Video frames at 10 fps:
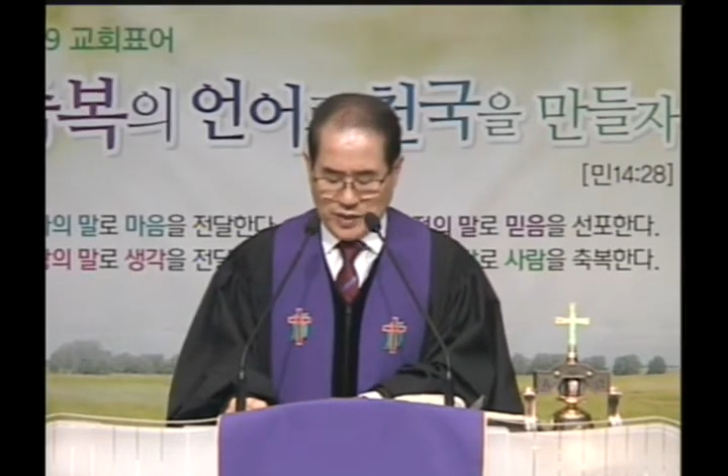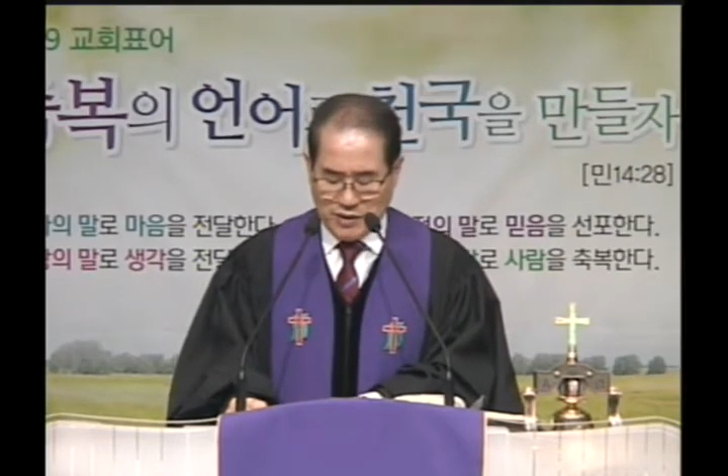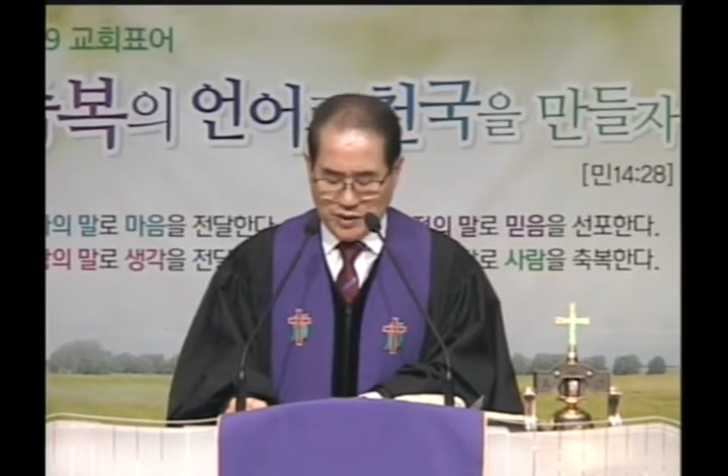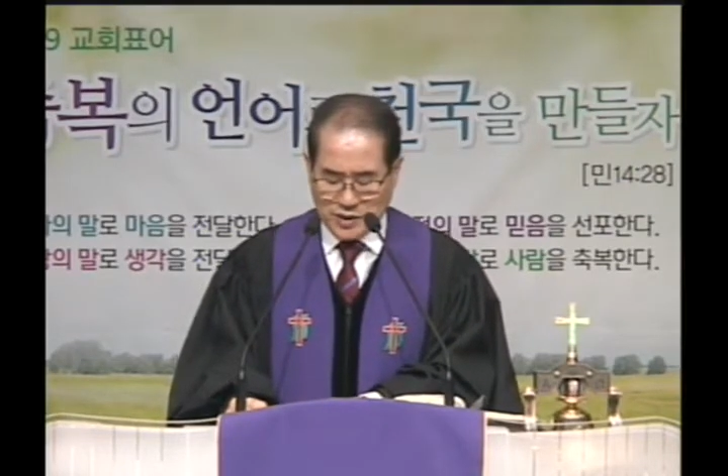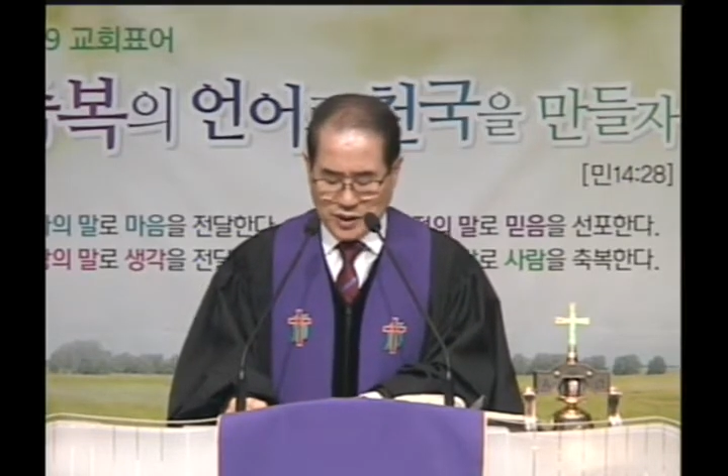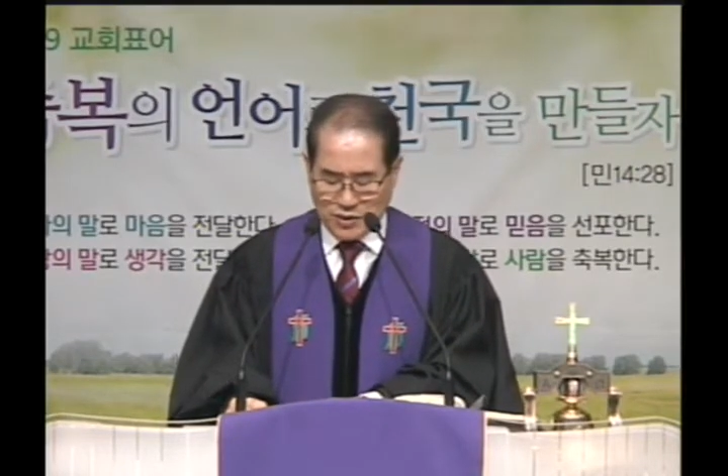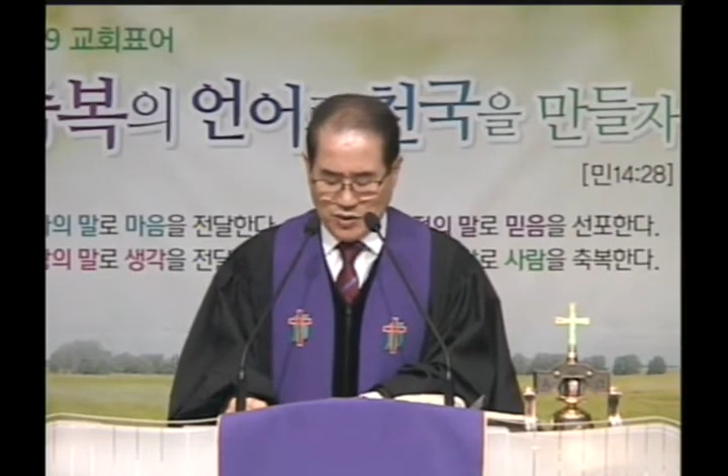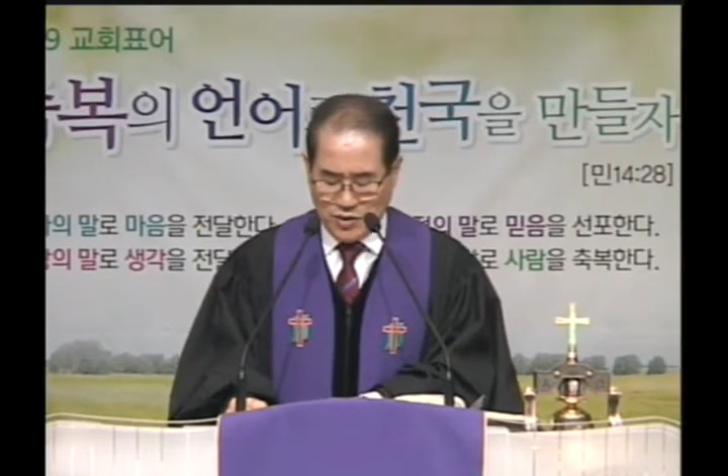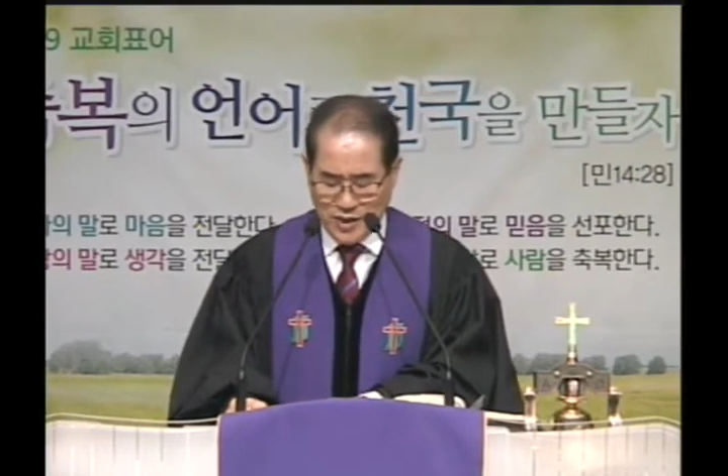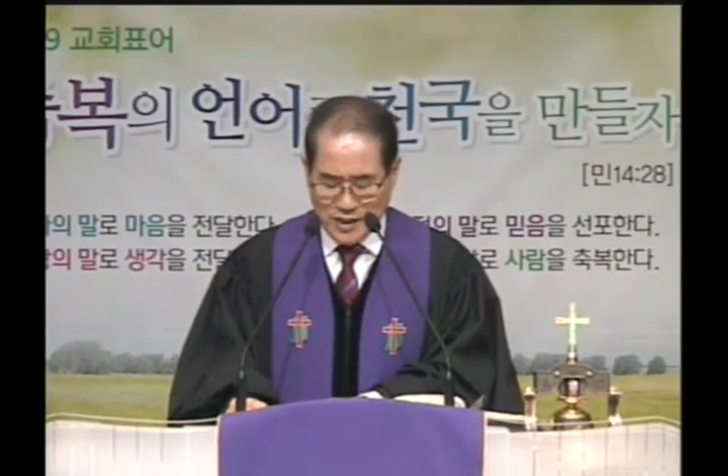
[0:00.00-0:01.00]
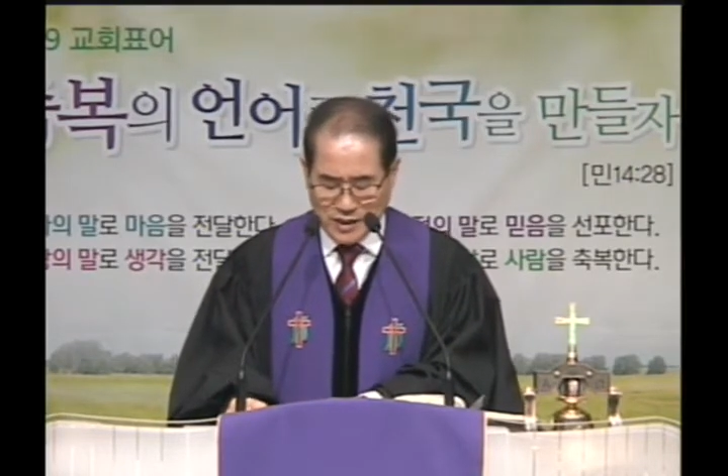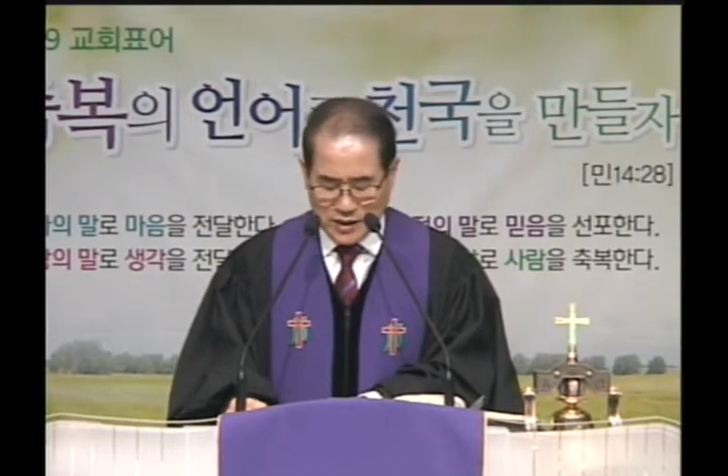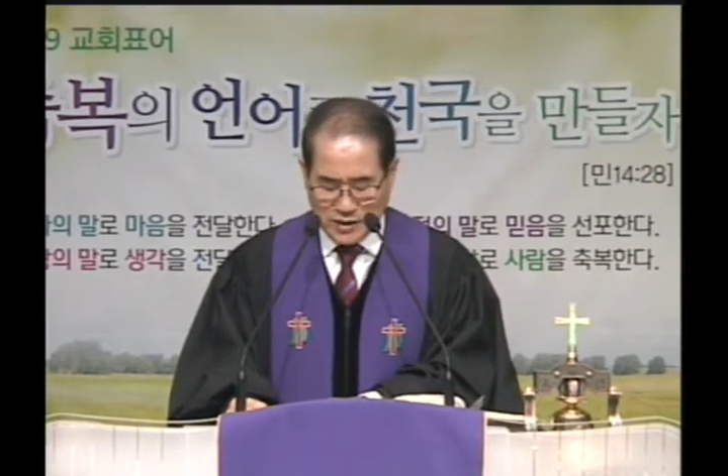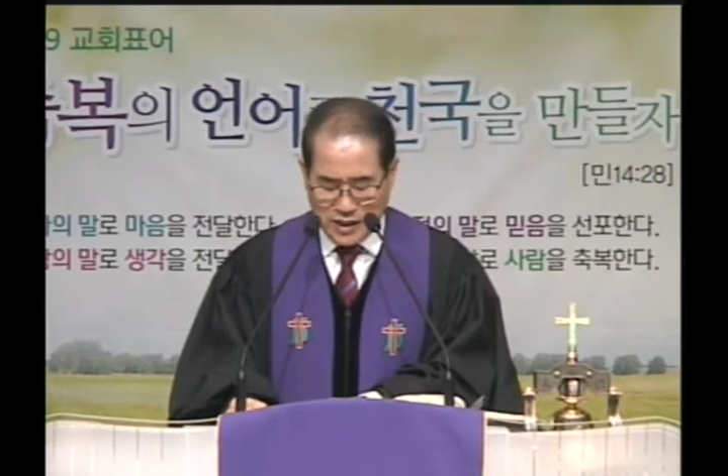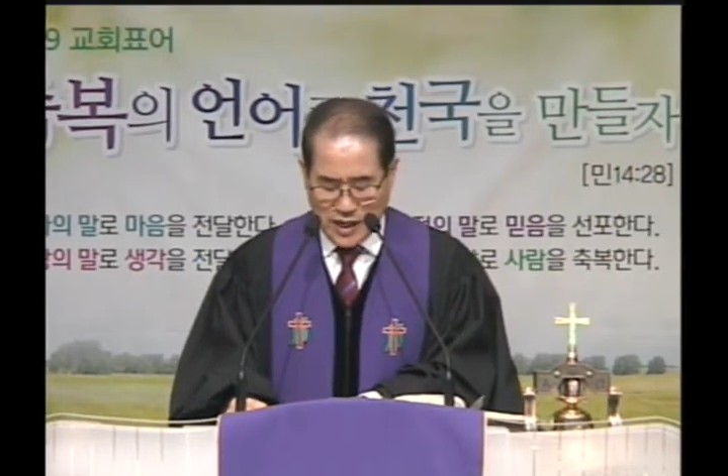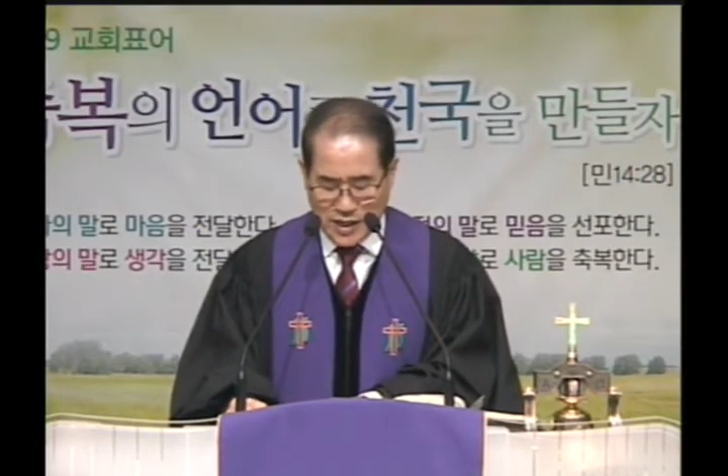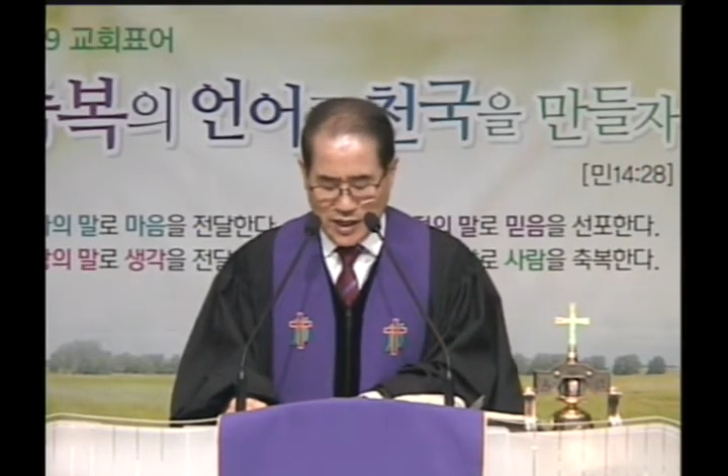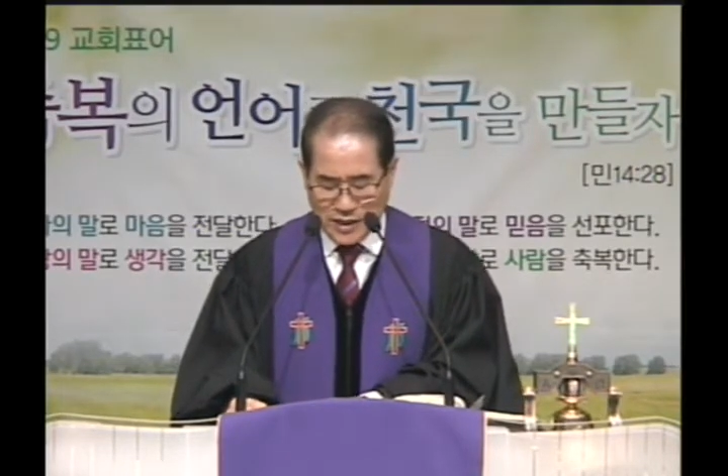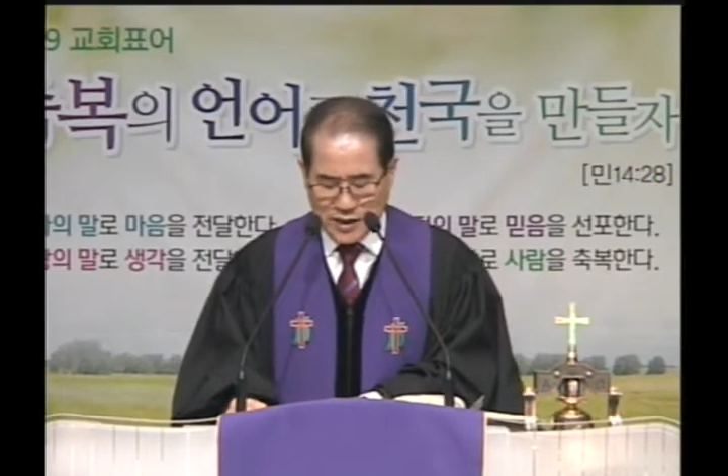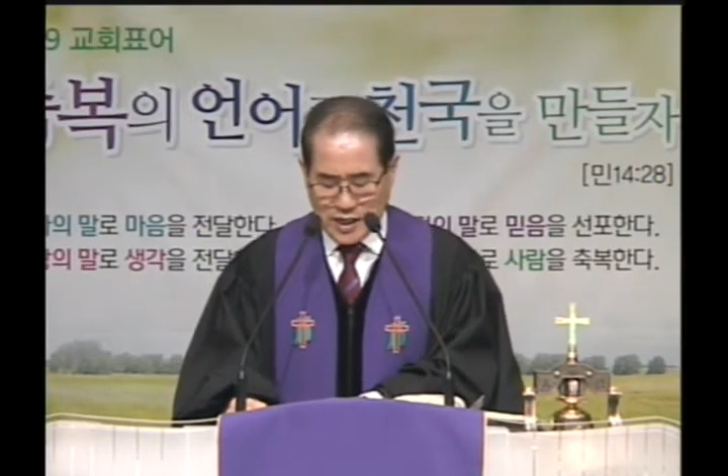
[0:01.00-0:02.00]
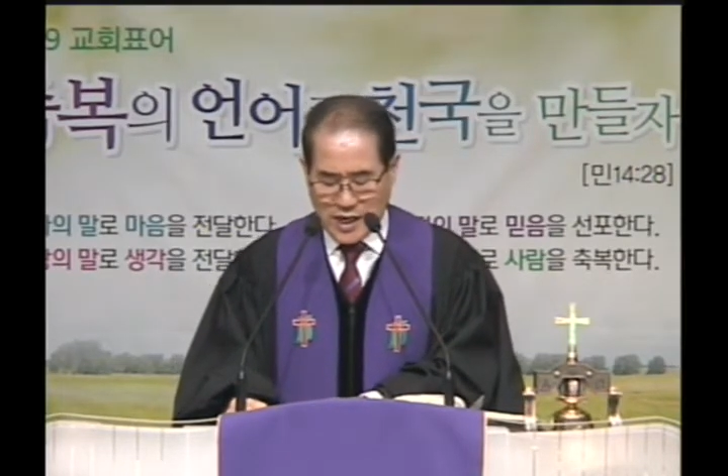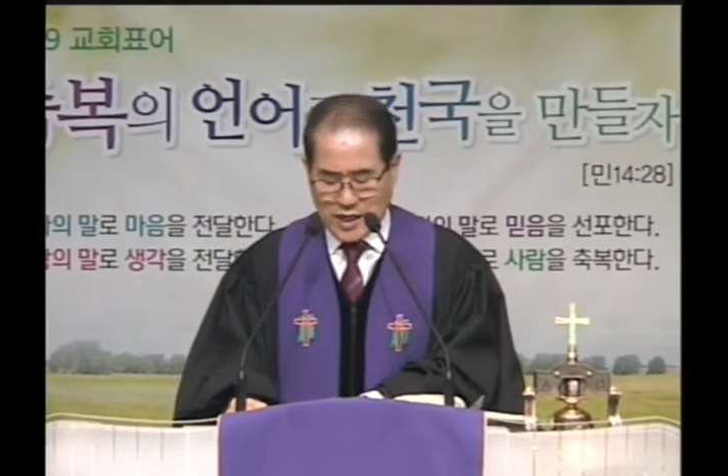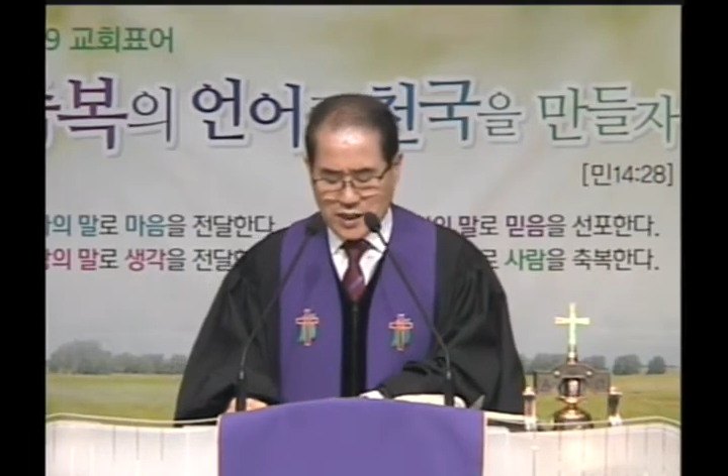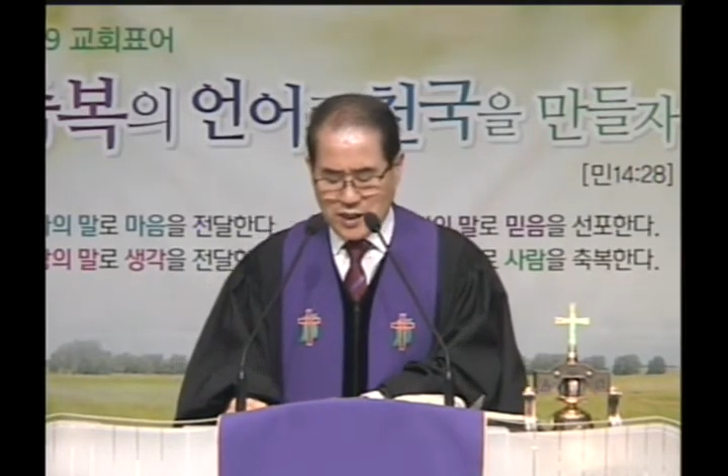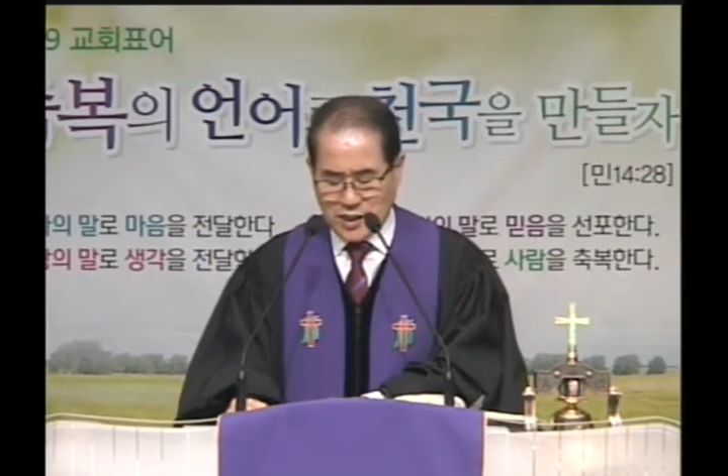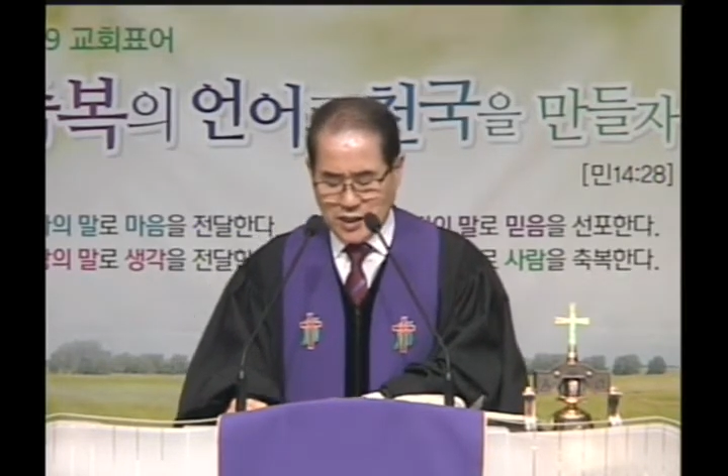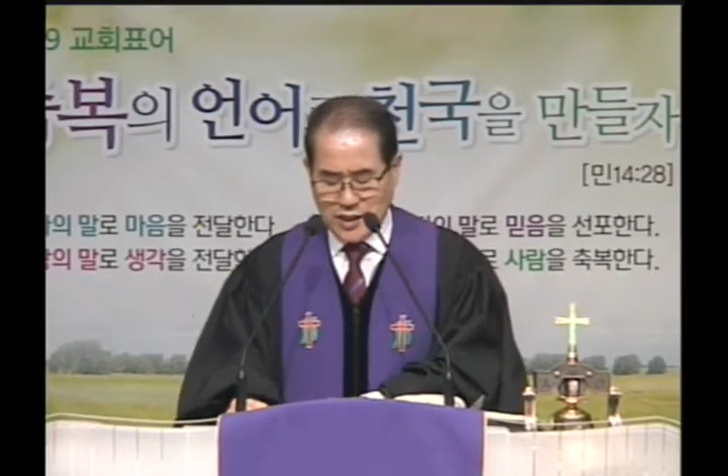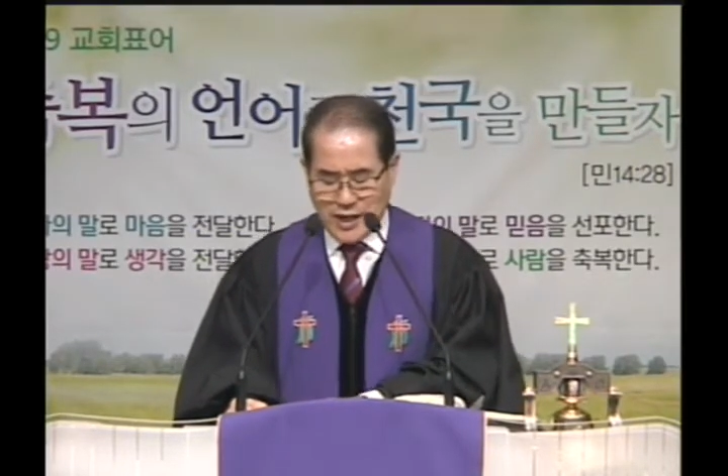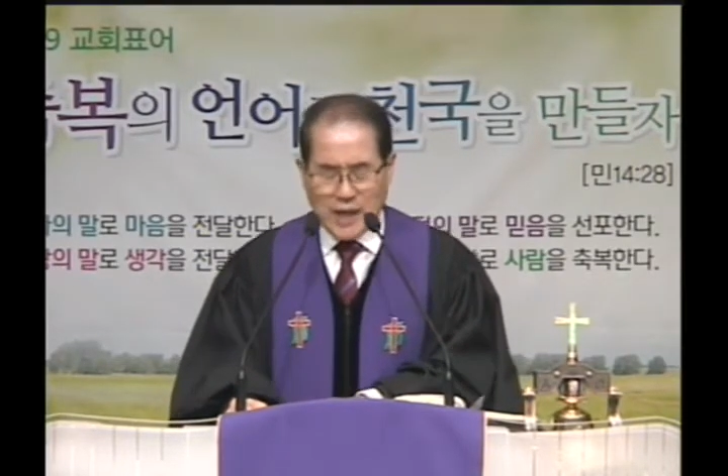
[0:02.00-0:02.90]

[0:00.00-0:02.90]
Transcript: 네 번째로 이스라엘의 재앙이